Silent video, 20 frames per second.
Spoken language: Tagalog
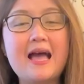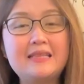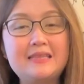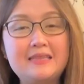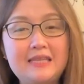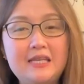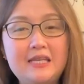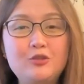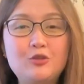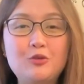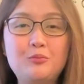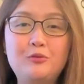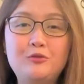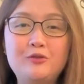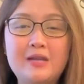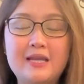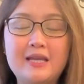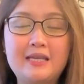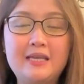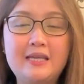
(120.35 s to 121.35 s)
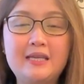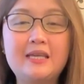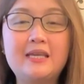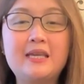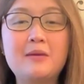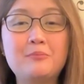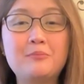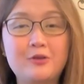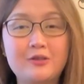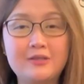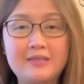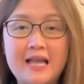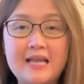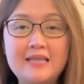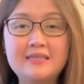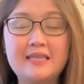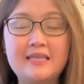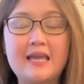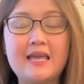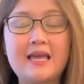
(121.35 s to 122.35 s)
At dito po nagiging
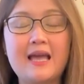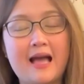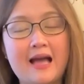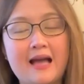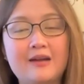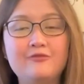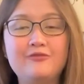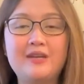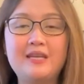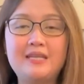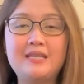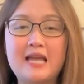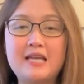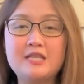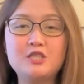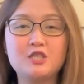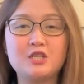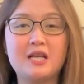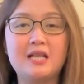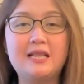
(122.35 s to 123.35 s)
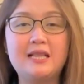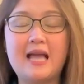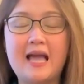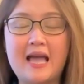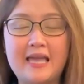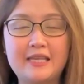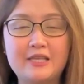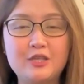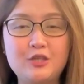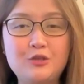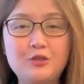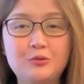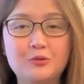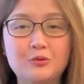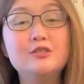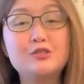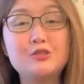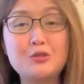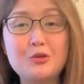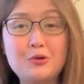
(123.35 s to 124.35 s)
importante ang financial
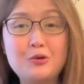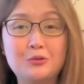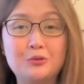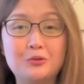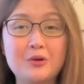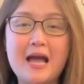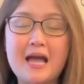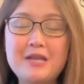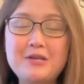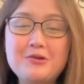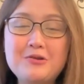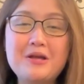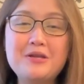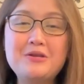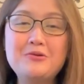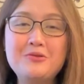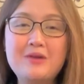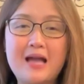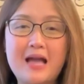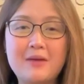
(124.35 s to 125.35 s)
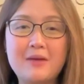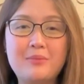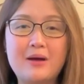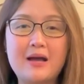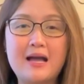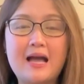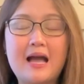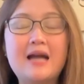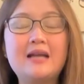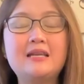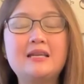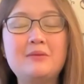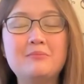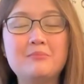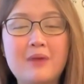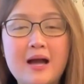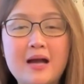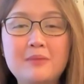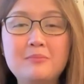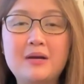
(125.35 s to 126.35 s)
IQ. So, ano-ano nga ba ang
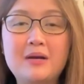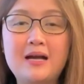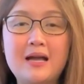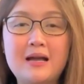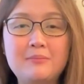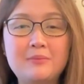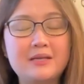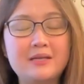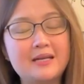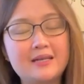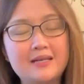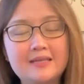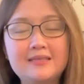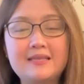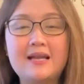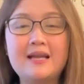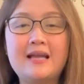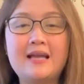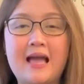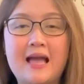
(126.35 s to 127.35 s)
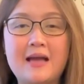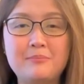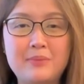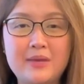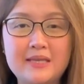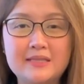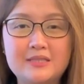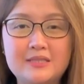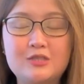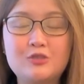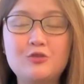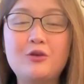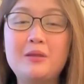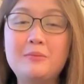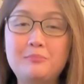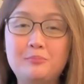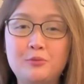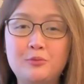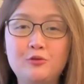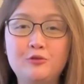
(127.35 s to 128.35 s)
limang mga magagandang habits to
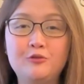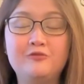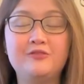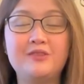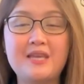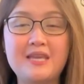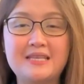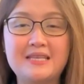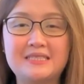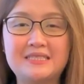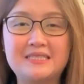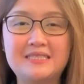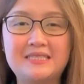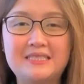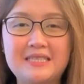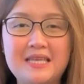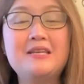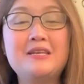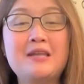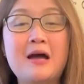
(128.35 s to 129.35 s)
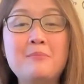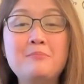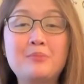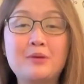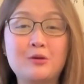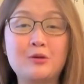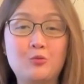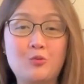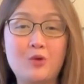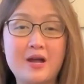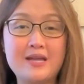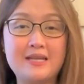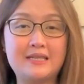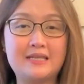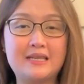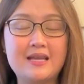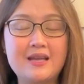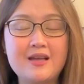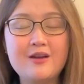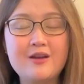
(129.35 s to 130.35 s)
improve this? Number
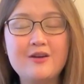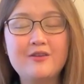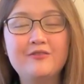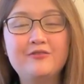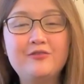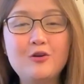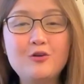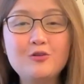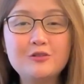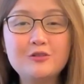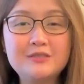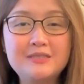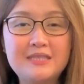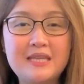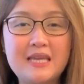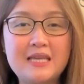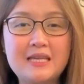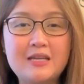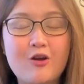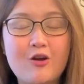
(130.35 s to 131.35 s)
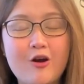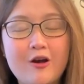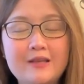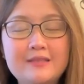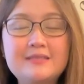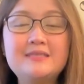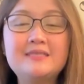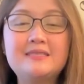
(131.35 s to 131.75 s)
1, focusing on